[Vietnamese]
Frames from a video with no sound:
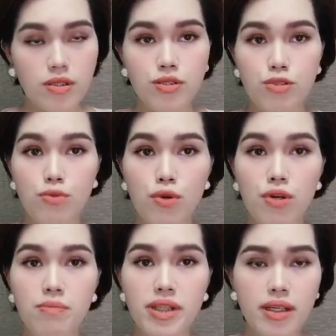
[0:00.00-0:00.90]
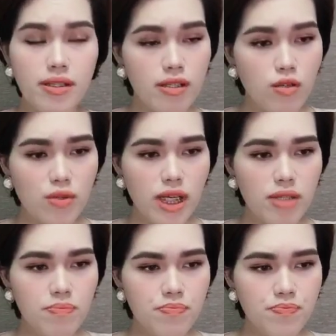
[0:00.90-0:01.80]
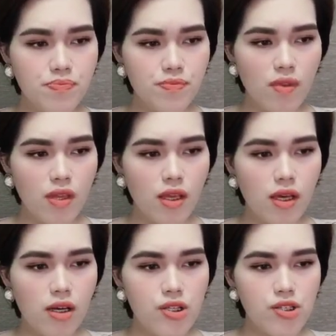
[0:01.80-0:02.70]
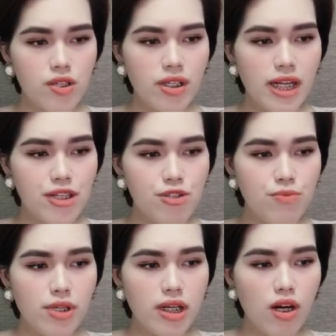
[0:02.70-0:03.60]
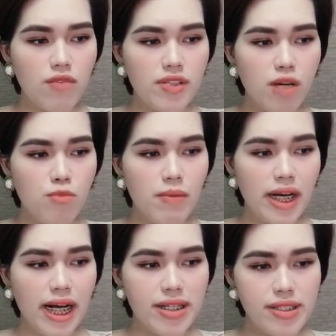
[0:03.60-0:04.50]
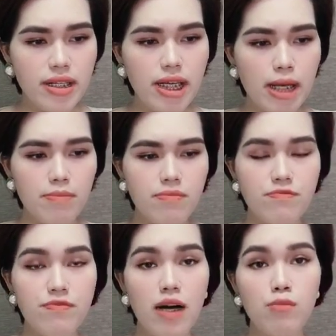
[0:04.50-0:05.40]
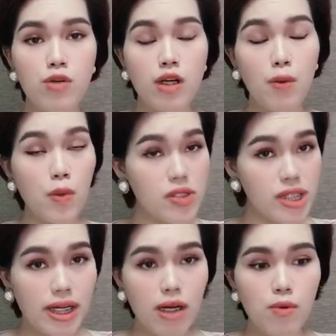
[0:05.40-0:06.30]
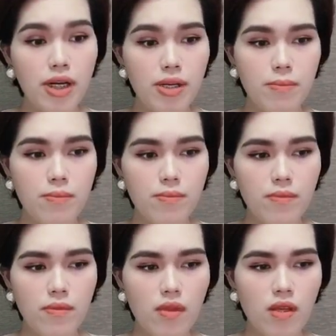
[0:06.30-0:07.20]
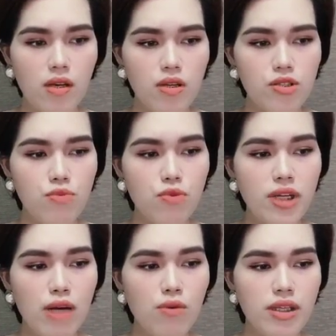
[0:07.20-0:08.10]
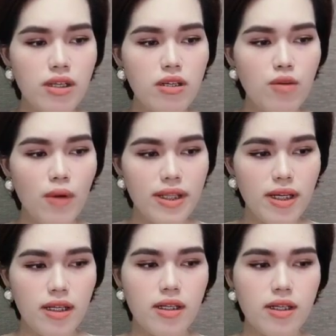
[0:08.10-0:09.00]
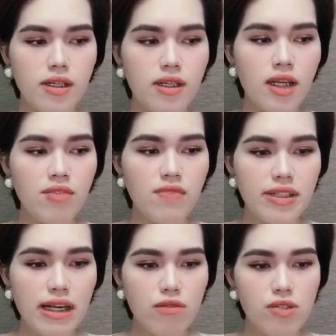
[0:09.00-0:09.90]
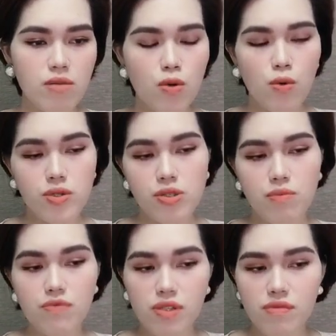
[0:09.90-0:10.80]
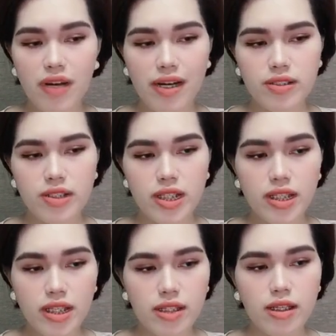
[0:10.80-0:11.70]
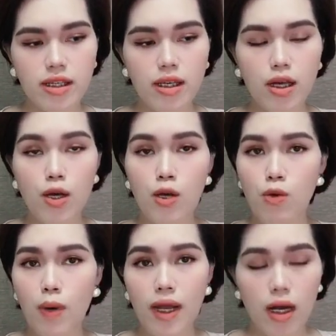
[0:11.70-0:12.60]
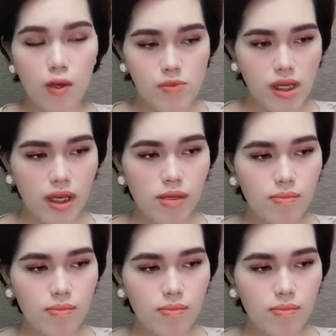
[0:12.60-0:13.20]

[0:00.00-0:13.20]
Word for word: Chúng tôi mới tiến tới hôn nhân. Cho tới nay chúng tôi đã có với nhau một bé gái xinh đẹp và một cậu con trai kháu khỉnh. Chúng tôi đều là những người ngoài tỉnh nên việc tạo dựng một cuộc sống vững vàng trên đất thành thị quả là không dễ.